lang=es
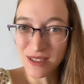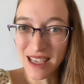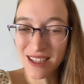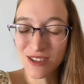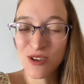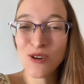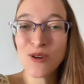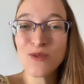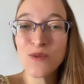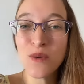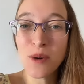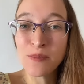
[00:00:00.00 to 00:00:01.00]
Estoy con
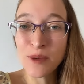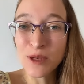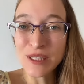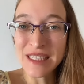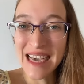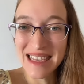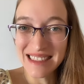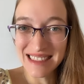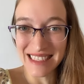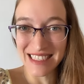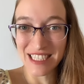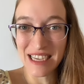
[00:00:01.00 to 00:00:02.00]
un nuevo podcast
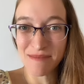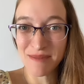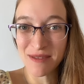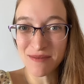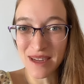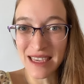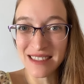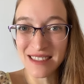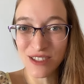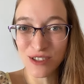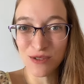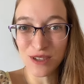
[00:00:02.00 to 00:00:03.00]
que se llama
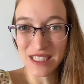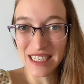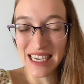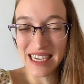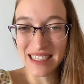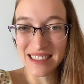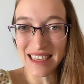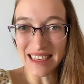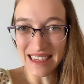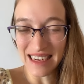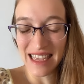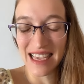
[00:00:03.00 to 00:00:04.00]
Raising Jewish Kids en
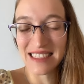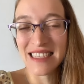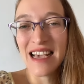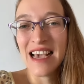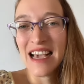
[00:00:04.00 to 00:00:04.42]
inglés,